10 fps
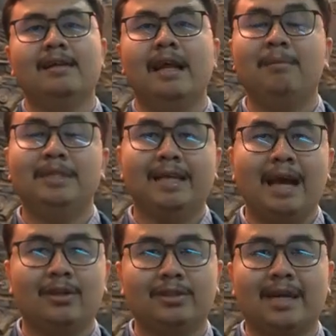dan
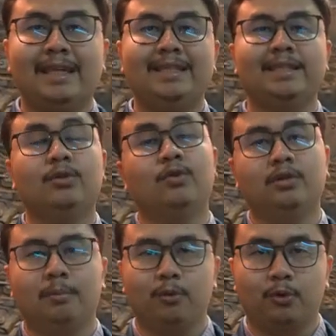menjadi harus tradisi
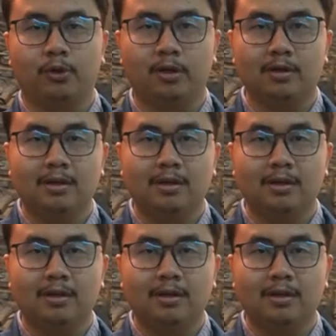turun-temurun.